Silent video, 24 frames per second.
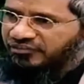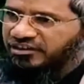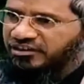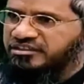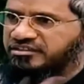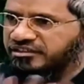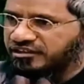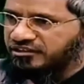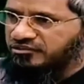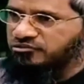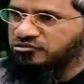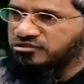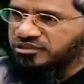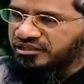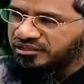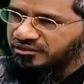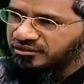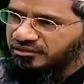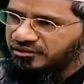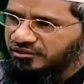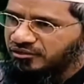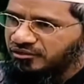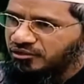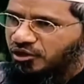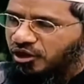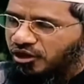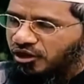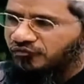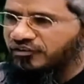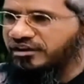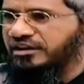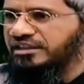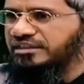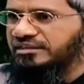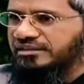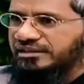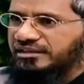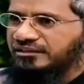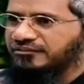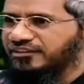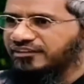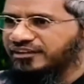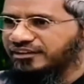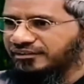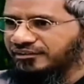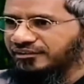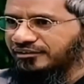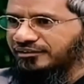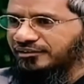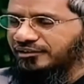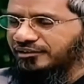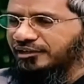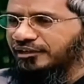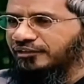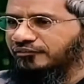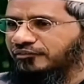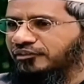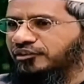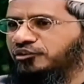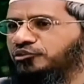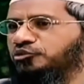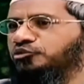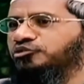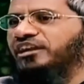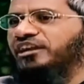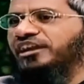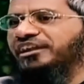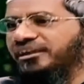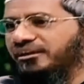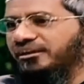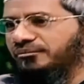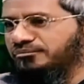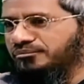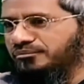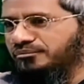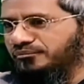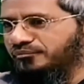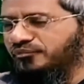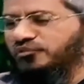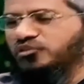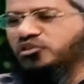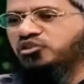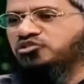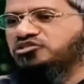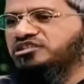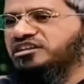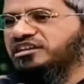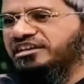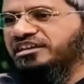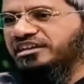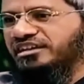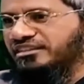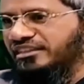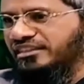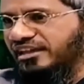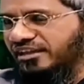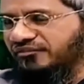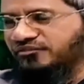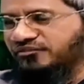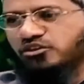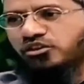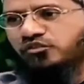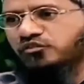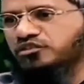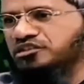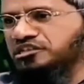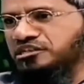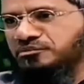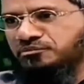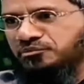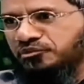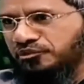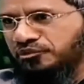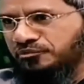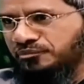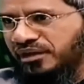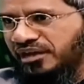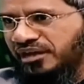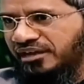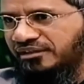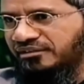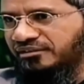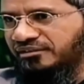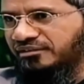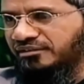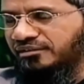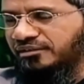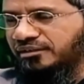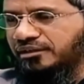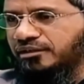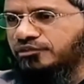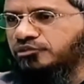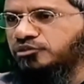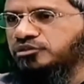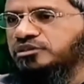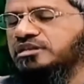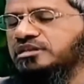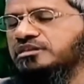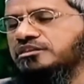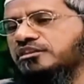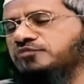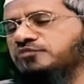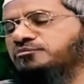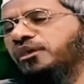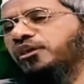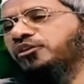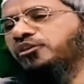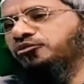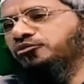বসলে আপনি বসলেন আর সে যাওয়ার সময় আপনি উঠে দাঁড়ালেন হ্যান্ডশেক করলেন না বিদায় জানালেন না এটা হচ্ছে